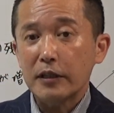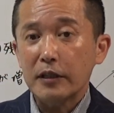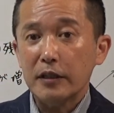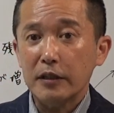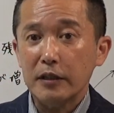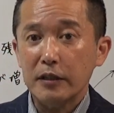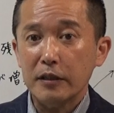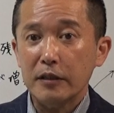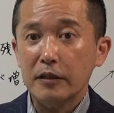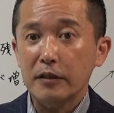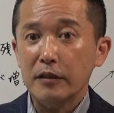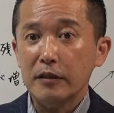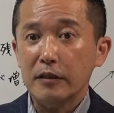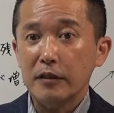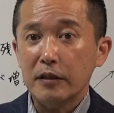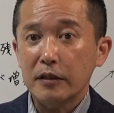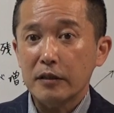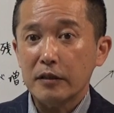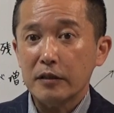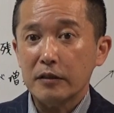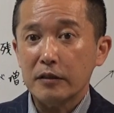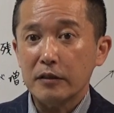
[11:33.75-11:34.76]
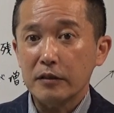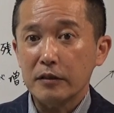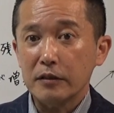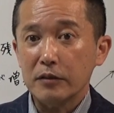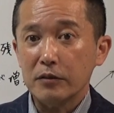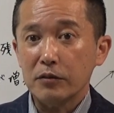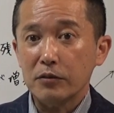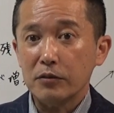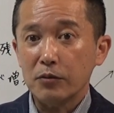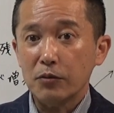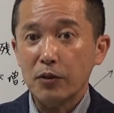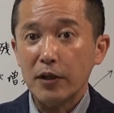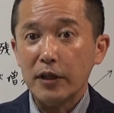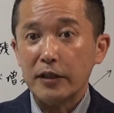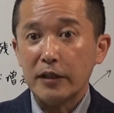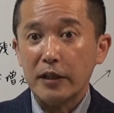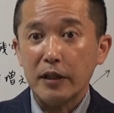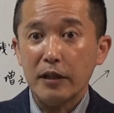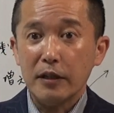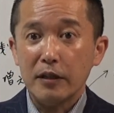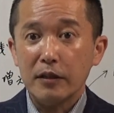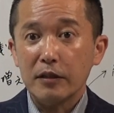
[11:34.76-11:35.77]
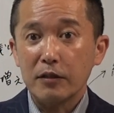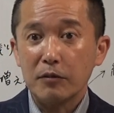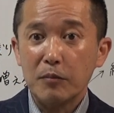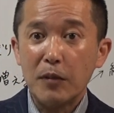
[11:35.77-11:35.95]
えー、どうやって